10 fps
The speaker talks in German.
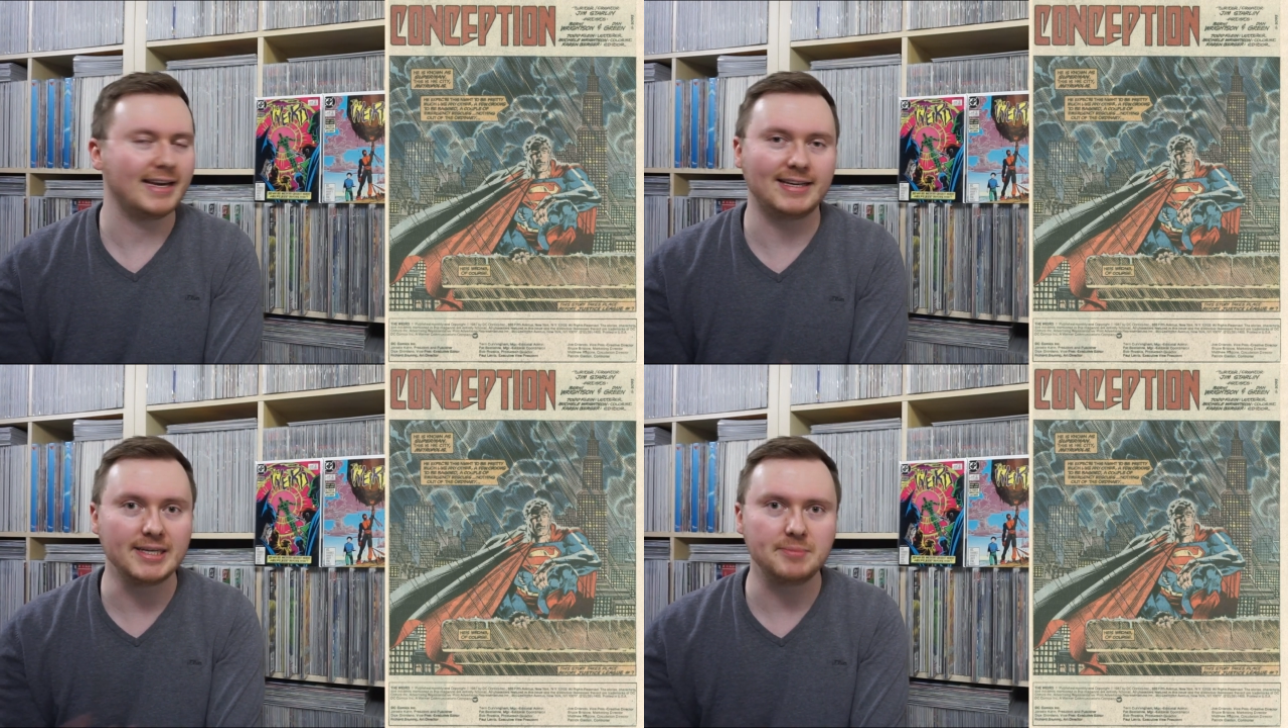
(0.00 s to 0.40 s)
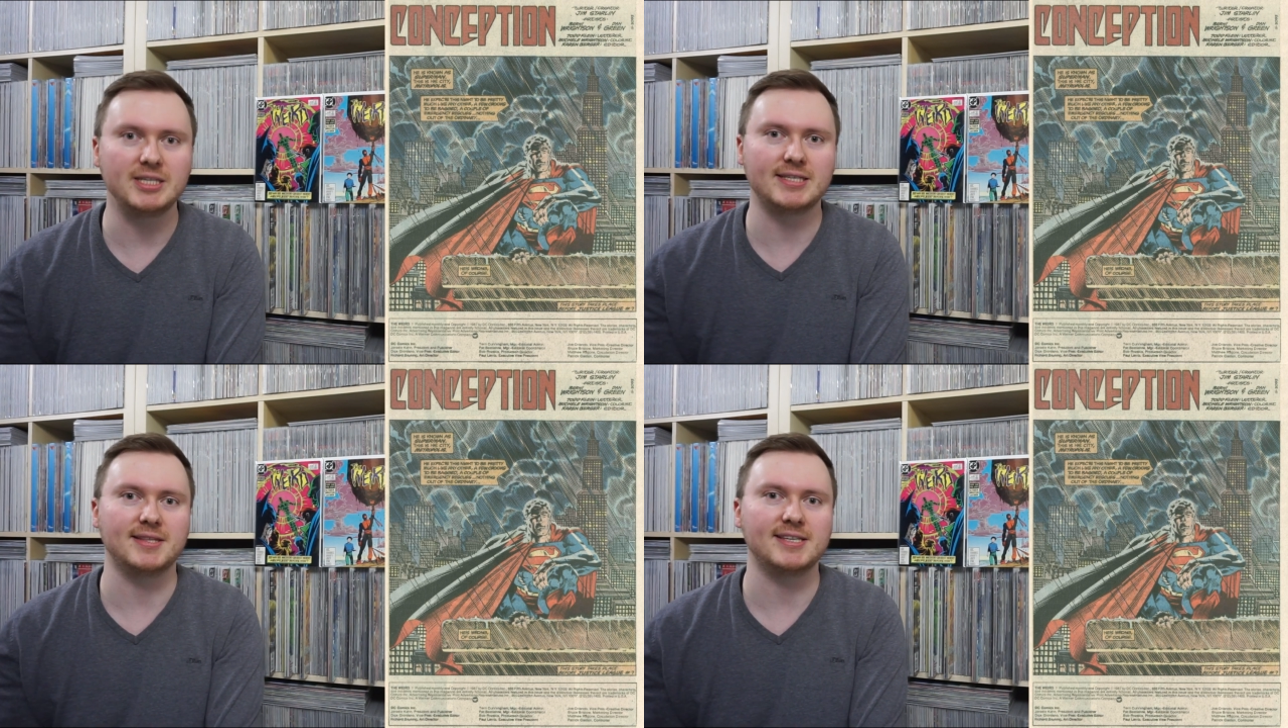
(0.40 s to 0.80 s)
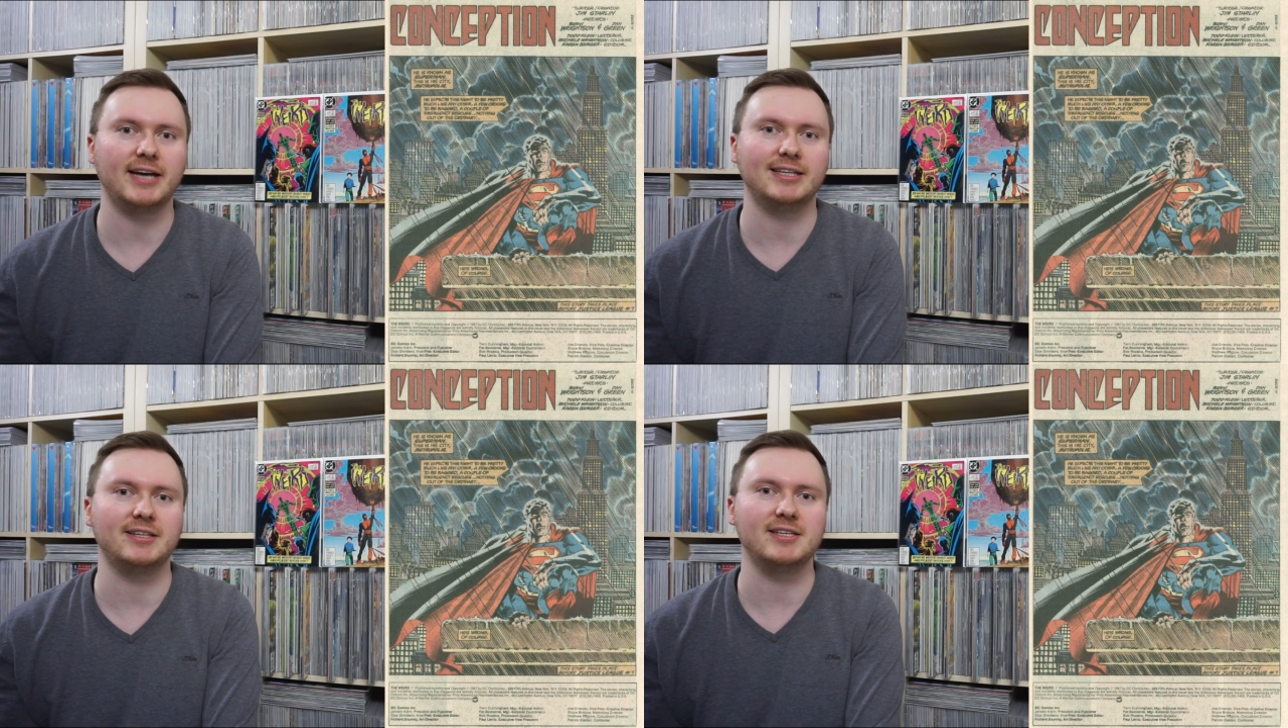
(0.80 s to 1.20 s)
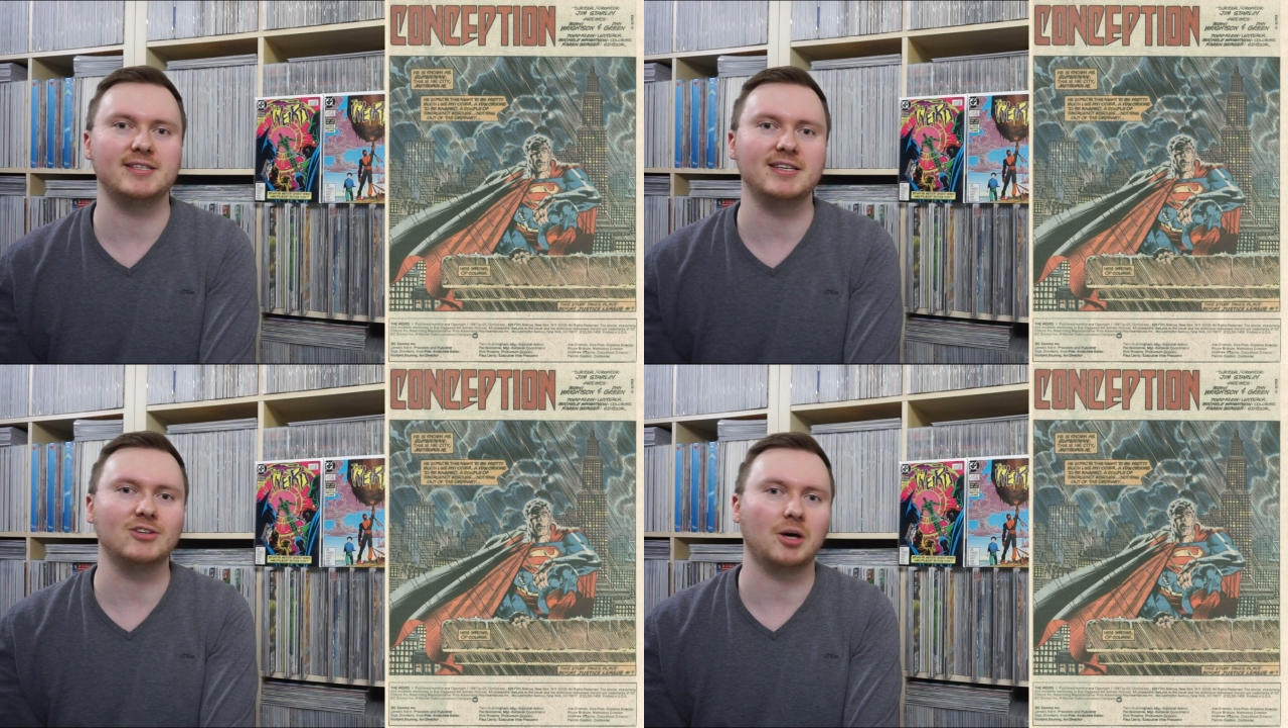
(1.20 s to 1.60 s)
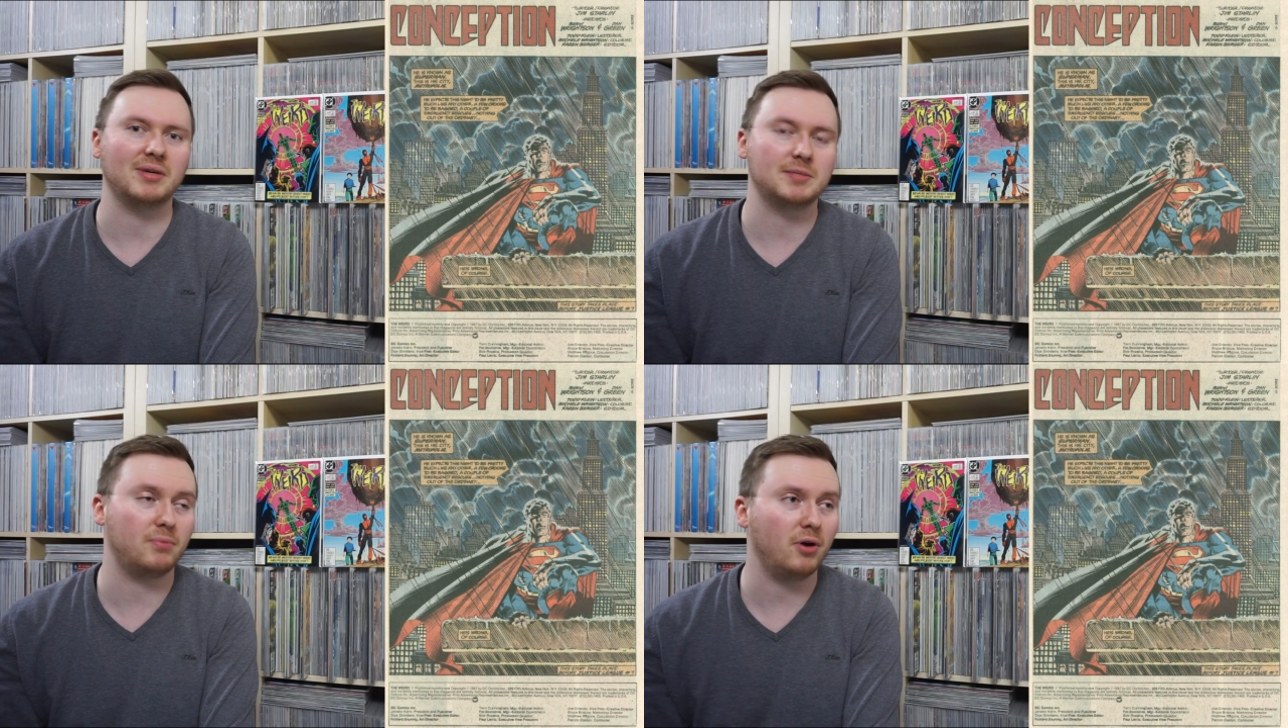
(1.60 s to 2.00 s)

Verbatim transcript: ich liebe diese Zeit an DC Comics.